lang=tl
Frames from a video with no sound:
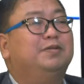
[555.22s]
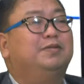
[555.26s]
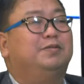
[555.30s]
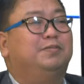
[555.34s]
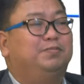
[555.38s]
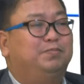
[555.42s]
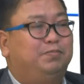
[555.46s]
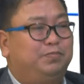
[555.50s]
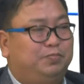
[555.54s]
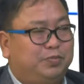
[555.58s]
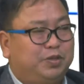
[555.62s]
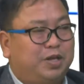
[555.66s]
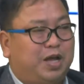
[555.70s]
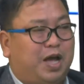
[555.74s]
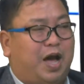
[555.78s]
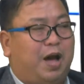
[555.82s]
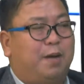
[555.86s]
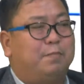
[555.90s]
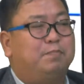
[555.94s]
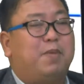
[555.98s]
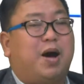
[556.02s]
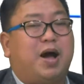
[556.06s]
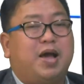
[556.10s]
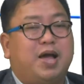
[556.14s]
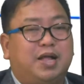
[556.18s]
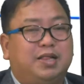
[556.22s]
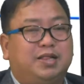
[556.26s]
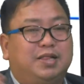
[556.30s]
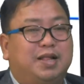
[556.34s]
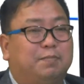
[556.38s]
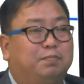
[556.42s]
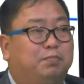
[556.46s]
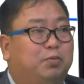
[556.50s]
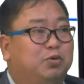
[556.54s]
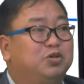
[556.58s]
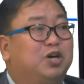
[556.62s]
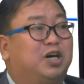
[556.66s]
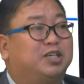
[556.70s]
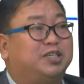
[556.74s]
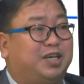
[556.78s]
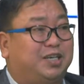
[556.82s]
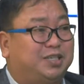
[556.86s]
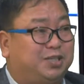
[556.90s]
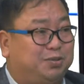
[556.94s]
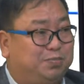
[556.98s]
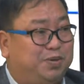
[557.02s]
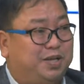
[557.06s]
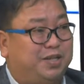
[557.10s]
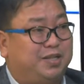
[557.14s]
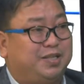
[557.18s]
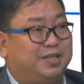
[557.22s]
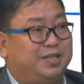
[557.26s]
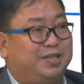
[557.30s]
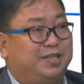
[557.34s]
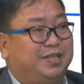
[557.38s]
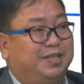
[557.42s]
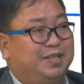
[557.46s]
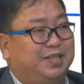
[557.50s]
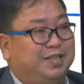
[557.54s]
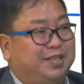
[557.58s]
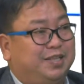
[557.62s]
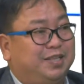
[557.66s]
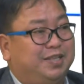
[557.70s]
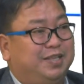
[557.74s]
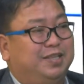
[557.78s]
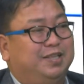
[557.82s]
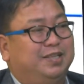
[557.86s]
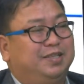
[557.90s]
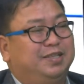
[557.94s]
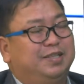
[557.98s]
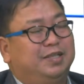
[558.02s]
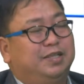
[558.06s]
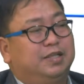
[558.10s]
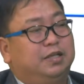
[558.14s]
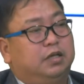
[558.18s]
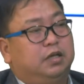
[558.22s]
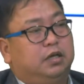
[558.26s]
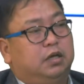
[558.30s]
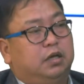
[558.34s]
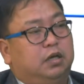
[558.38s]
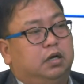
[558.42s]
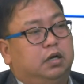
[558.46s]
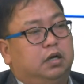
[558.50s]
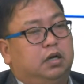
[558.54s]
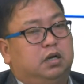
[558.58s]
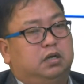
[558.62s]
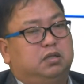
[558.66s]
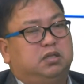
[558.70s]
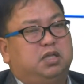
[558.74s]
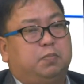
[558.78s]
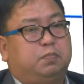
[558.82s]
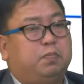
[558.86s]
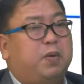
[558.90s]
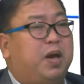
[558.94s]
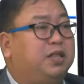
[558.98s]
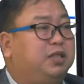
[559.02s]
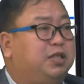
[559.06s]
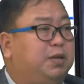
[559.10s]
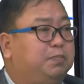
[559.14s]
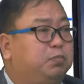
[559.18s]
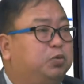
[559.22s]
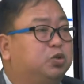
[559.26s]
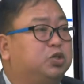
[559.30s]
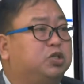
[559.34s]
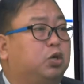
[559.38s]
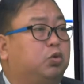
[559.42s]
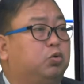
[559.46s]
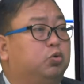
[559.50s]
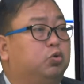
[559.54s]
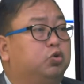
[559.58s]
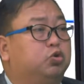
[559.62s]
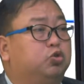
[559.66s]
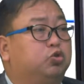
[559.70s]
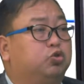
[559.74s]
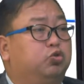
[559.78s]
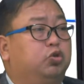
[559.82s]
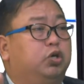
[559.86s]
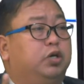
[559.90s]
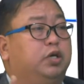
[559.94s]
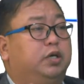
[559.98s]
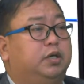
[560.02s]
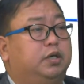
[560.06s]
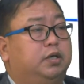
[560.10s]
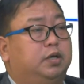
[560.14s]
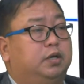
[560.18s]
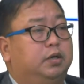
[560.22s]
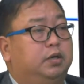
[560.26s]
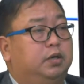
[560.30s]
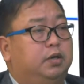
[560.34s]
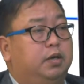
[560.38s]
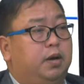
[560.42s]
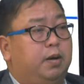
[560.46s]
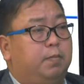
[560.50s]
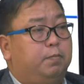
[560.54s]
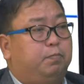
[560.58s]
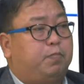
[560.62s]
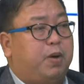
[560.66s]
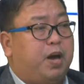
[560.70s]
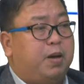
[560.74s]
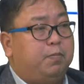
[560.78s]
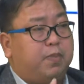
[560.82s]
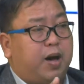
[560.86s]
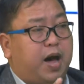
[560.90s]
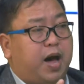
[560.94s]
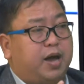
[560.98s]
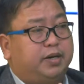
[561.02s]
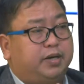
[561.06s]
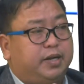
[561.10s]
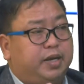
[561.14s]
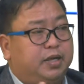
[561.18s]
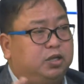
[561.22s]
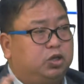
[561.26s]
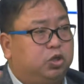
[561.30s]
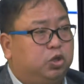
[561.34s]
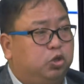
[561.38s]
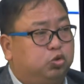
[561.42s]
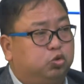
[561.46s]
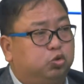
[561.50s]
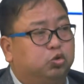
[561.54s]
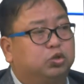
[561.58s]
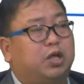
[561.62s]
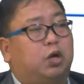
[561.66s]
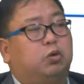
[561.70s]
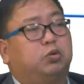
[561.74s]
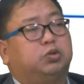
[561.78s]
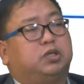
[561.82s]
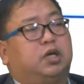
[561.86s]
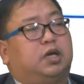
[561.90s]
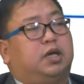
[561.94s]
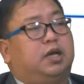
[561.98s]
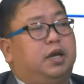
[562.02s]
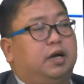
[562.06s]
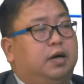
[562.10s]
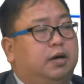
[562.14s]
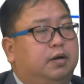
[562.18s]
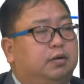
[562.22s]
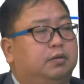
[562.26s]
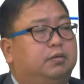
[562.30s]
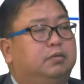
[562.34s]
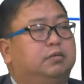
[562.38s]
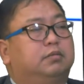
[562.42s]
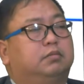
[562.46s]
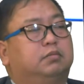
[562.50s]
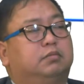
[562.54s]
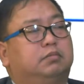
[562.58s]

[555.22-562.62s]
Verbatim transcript: bayad yun? Ang bayad lang po yung assessment. Magkano ba ang bayad sa Depende assessment? po sa kurso. Eh. Ano ho ba ang range? 500 to 2,000. Ah, eh, ka,